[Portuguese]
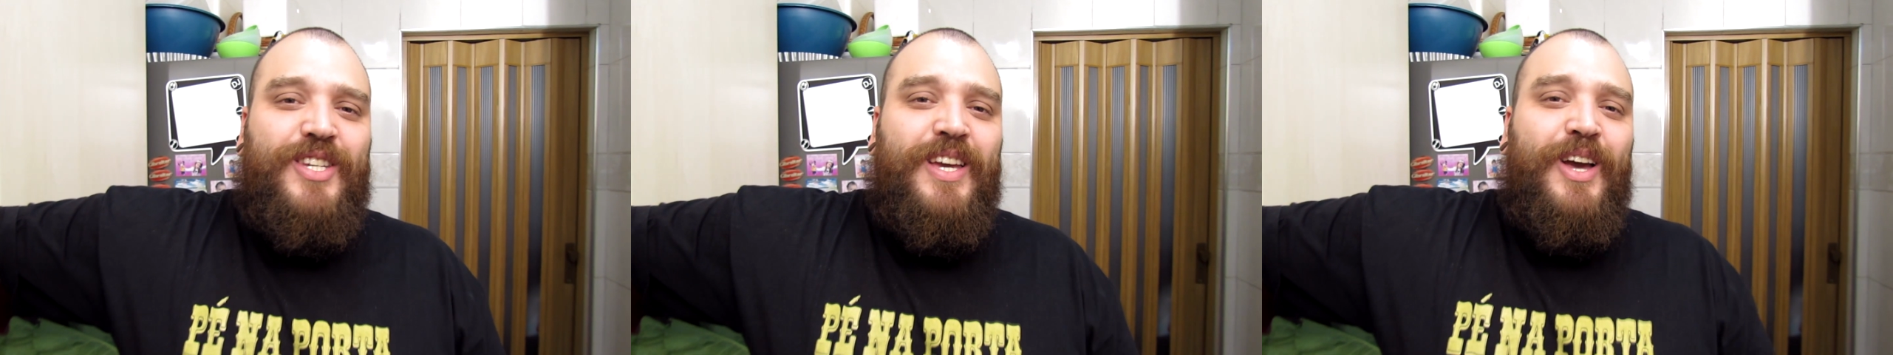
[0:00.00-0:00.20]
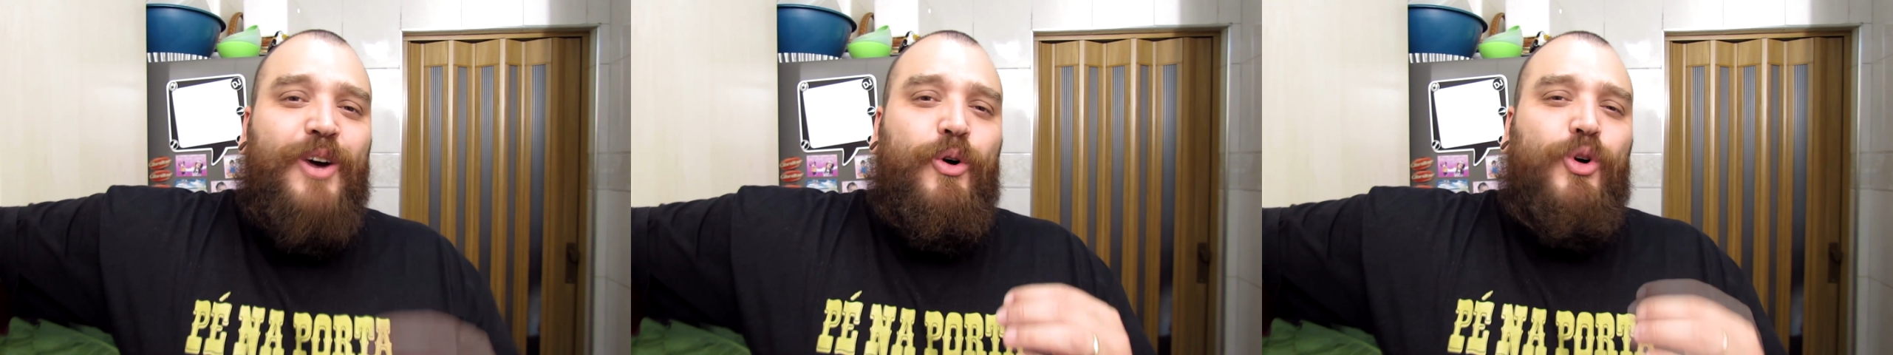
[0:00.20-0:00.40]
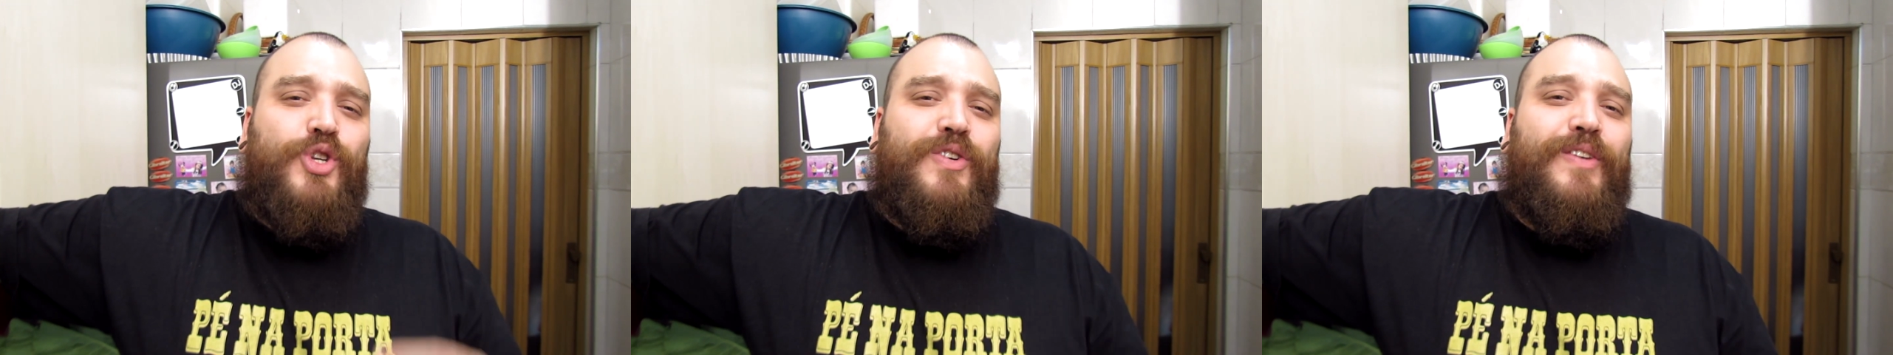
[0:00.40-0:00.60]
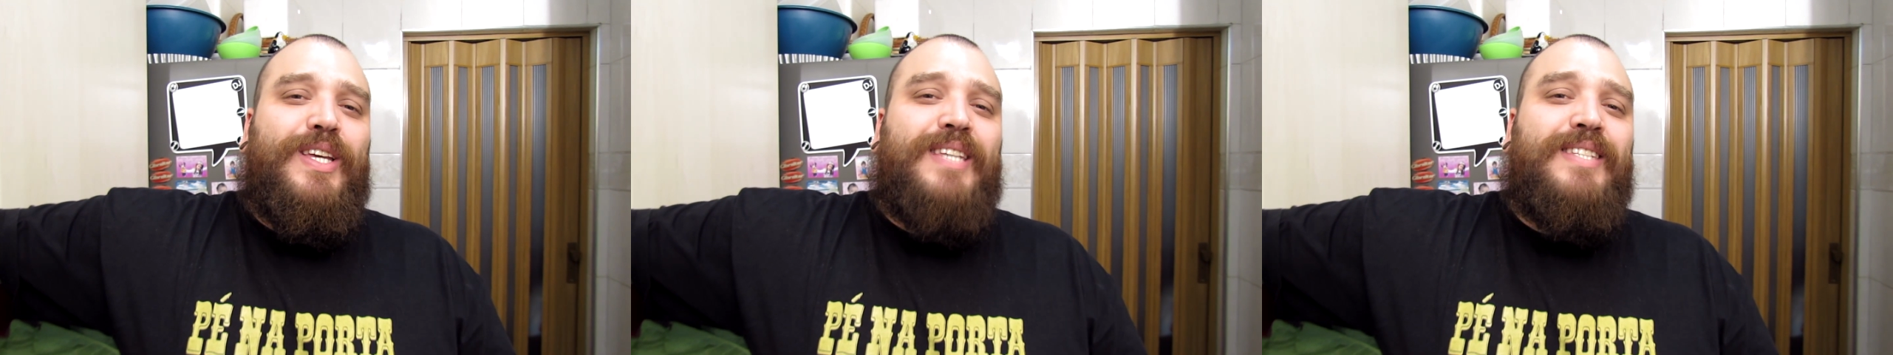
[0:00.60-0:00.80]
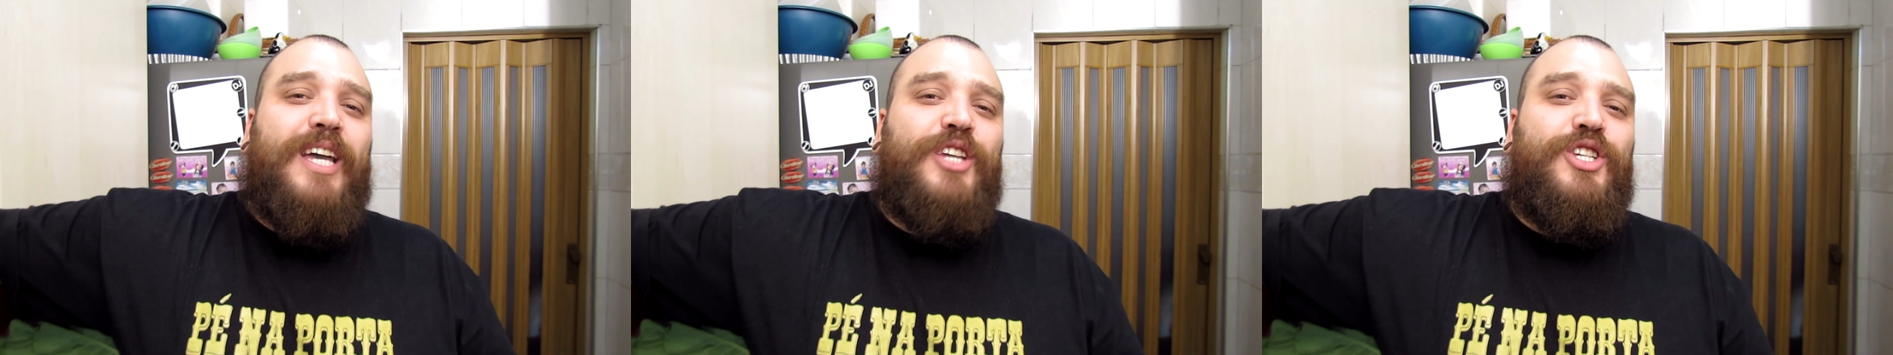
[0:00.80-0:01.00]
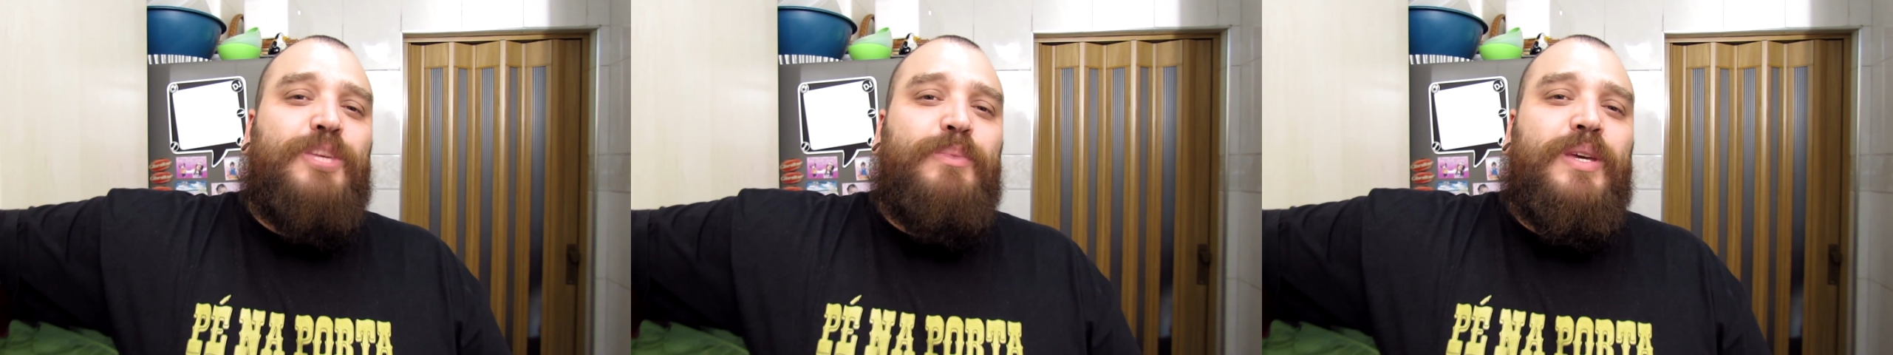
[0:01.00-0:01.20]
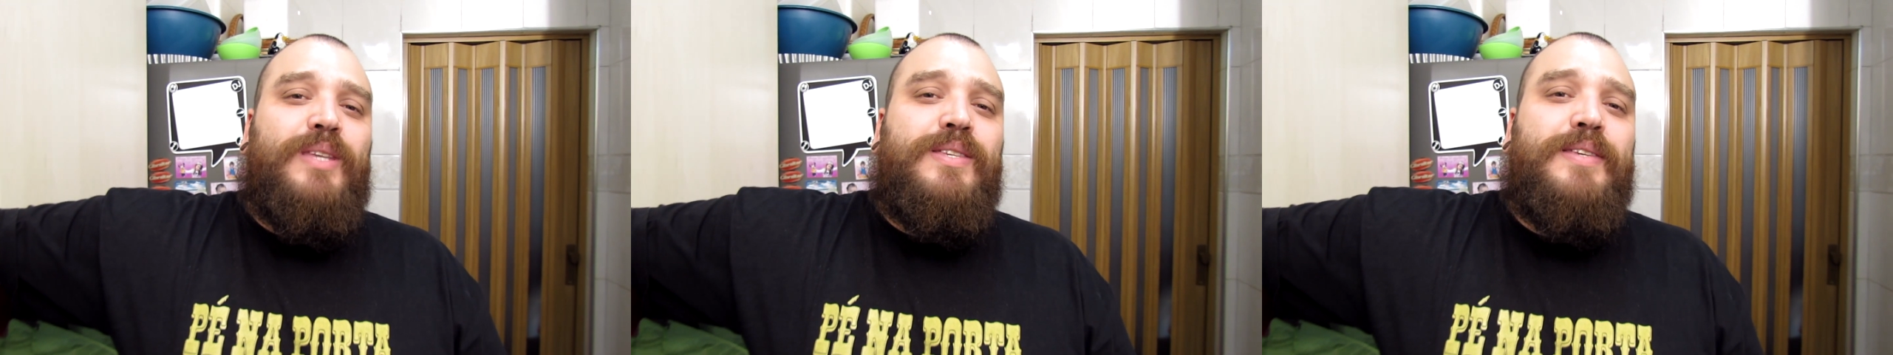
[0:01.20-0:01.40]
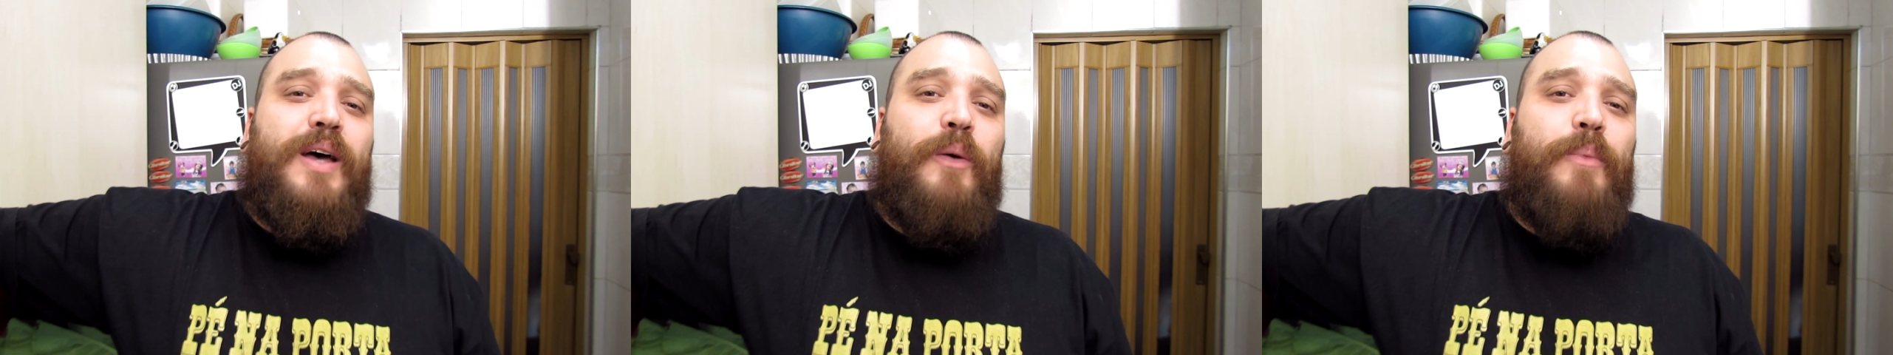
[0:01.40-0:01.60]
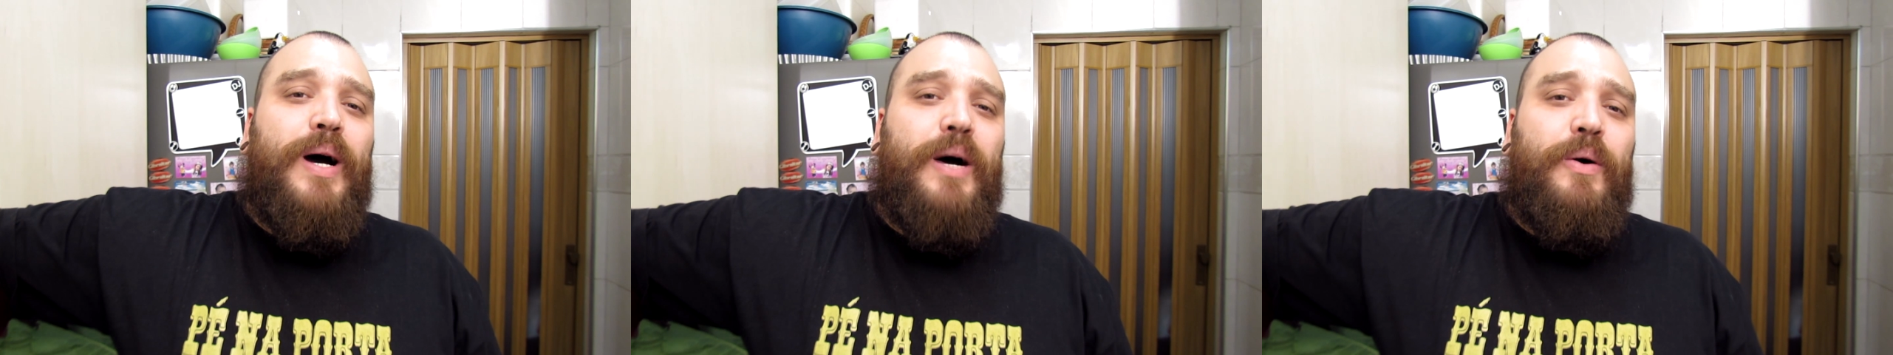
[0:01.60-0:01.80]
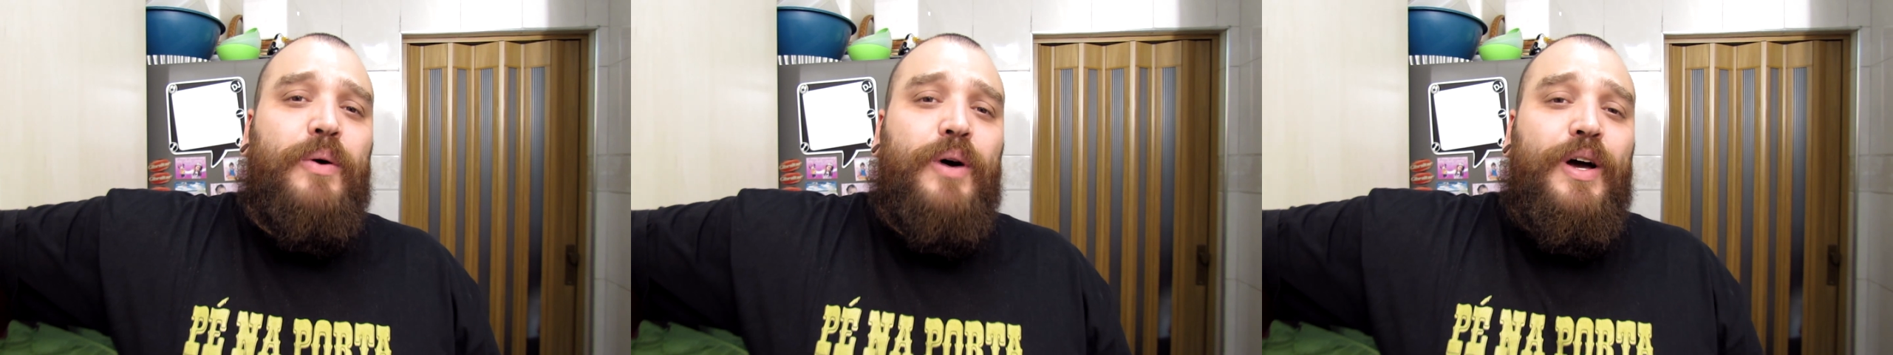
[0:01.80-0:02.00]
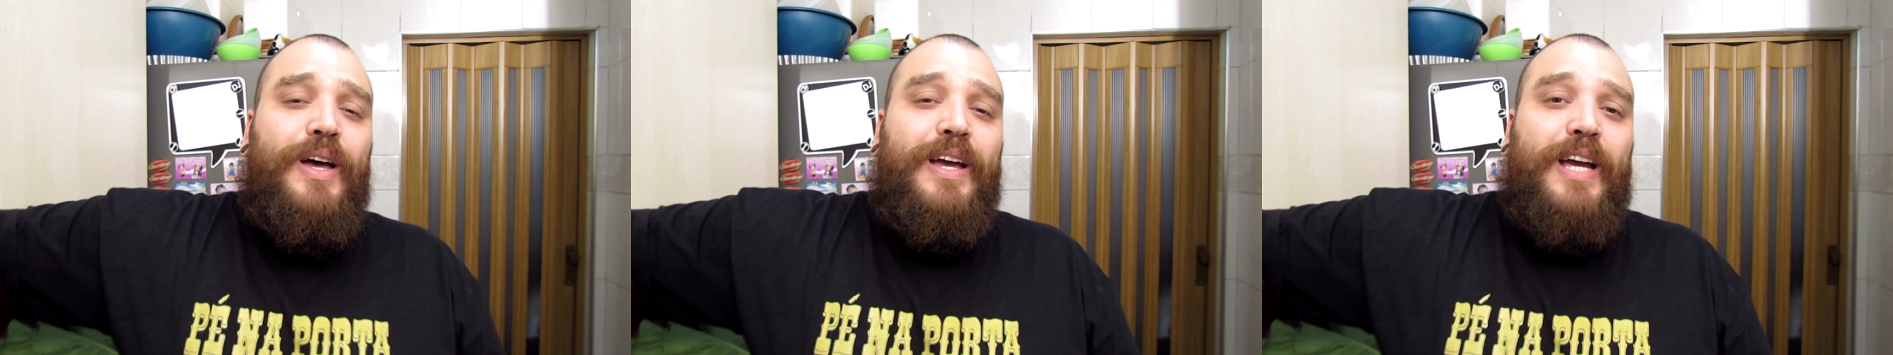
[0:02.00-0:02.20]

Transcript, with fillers: Hoje a gente vai fazer sashimi de salmão,